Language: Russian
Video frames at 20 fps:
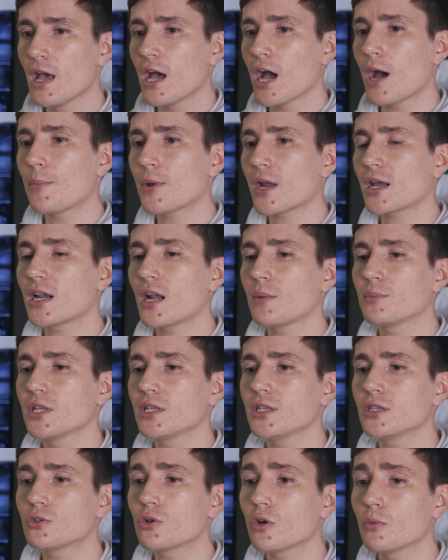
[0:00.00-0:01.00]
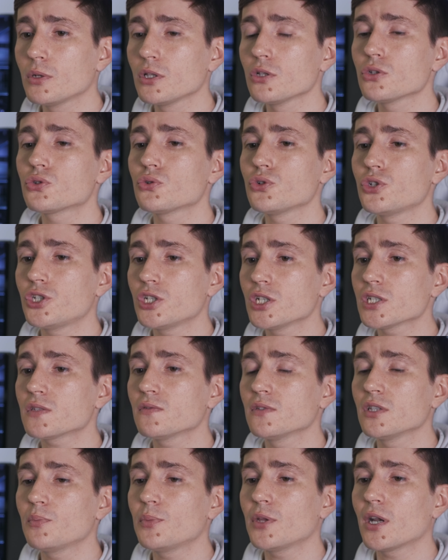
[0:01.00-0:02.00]
а программное ядро было
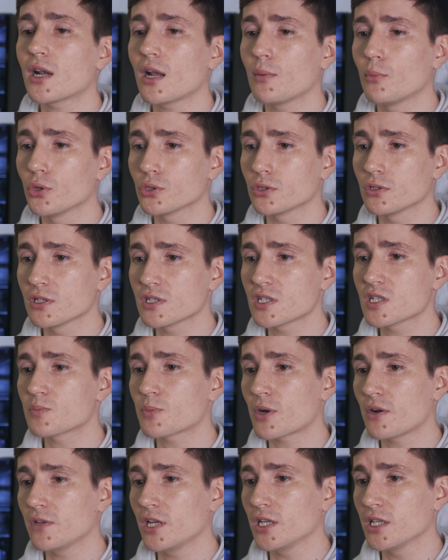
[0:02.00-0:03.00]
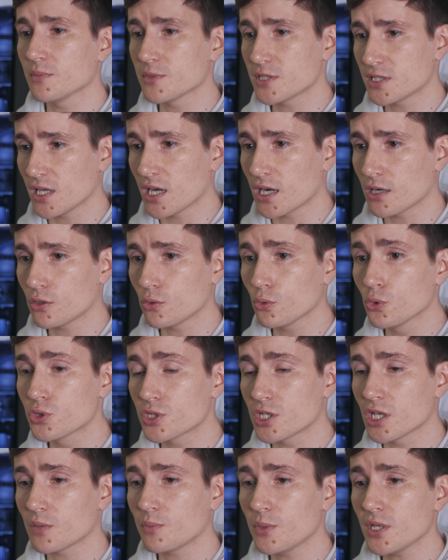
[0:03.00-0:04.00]
существенно переработано с исправлением старых
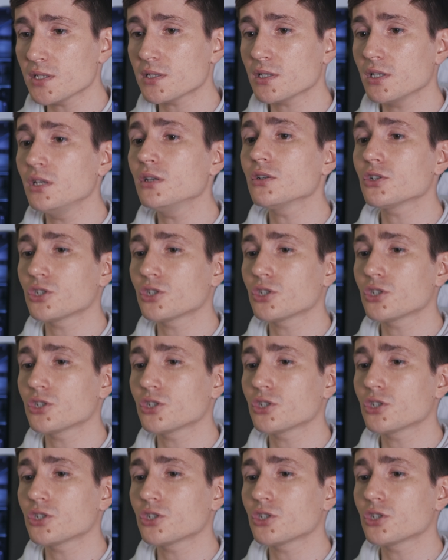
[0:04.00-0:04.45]
узких мест и